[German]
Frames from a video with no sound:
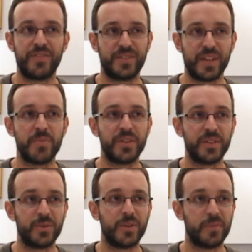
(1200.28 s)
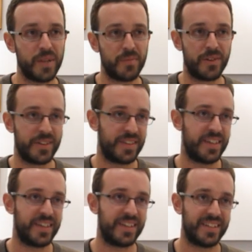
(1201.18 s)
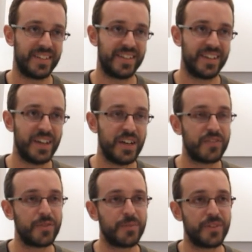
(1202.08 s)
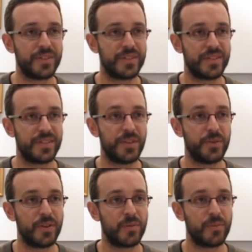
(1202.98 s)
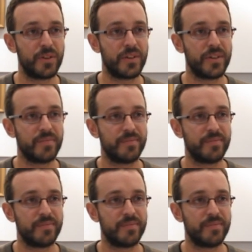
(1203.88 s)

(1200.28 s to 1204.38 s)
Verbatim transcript: something to remember, I think, uh, from this new documentary.